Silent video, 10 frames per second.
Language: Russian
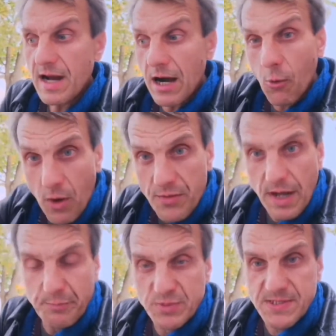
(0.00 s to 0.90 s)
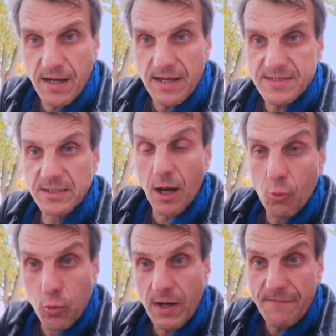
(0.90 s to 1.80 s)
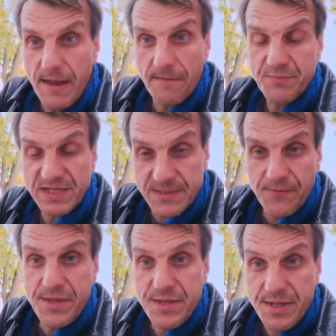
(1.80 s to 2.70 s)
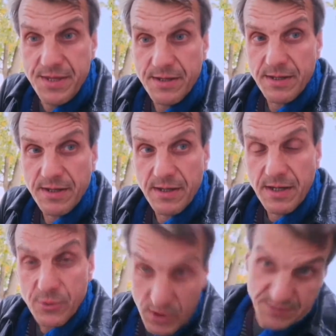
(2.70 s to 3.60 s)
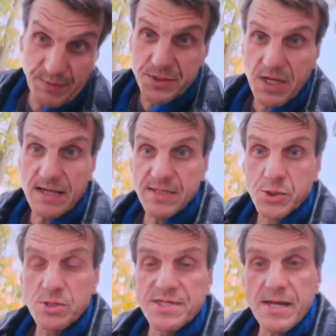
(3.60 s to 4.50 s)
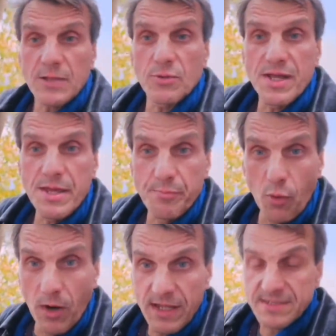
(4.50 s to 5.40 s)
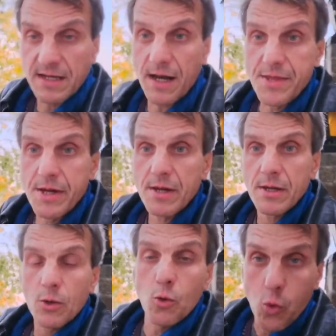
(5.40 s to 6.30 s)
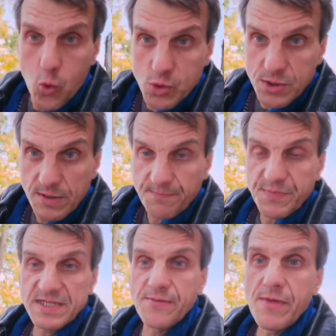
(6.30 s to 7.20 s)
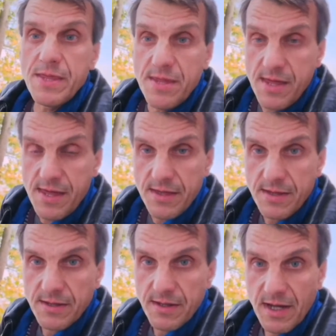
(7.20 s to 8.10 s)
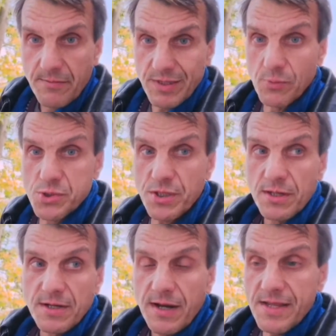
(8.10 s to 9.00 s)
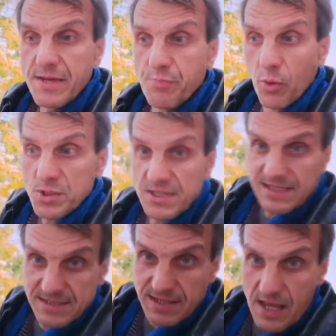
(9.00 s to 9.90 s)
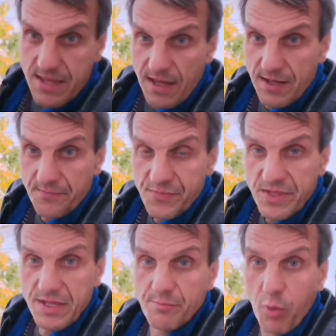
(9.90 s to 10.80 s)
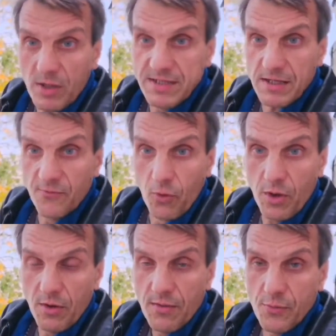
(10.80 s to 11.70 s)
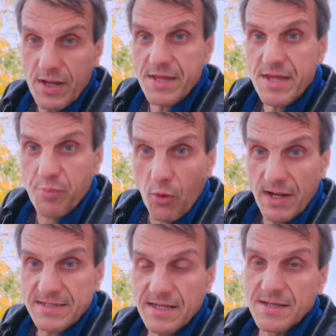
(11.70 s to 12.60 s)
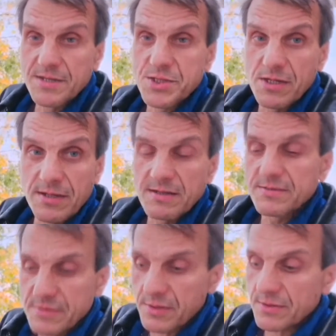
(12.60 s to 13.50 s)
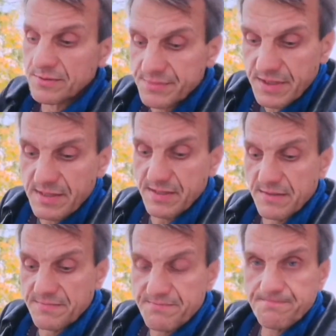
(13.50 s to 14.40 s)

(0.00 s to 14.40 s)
а он опускается до уровня свиньи. То есть получается, что те, которые не борются, они хуже свиньи, потому что они Божьи создания, им Бог дал волю, но они не борются, они че, ну, эти